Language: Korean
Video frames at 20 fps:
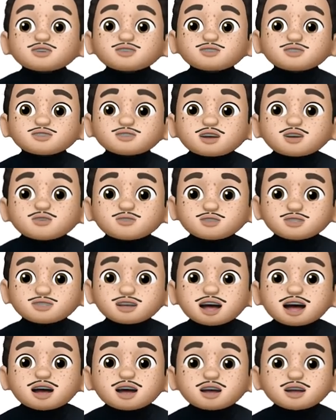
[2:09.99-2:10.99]
这道
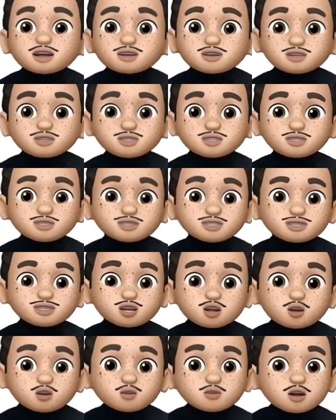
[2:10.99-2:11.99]
菜很吃
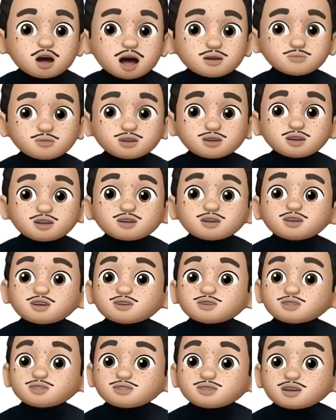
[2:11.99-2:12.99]
油. 한 번 더.
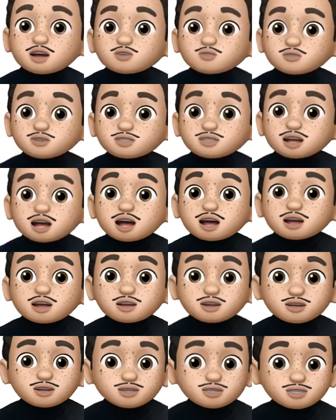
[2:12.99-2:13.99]
这道菜
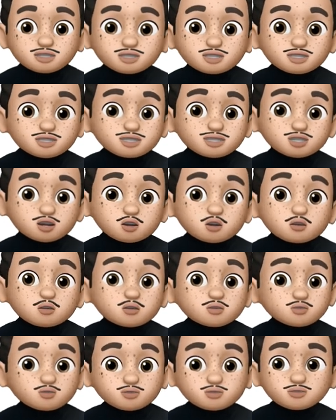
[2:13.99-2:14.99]
很吃
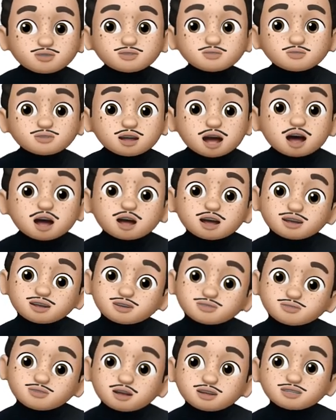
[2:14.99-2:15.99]
油. 좋습니다.
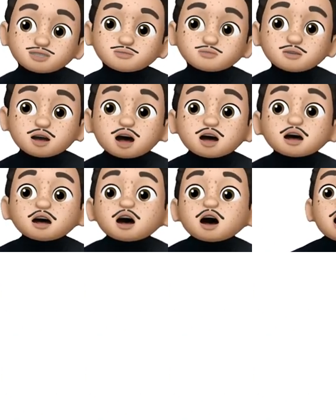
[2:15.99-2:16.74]
계속 가겠습니다.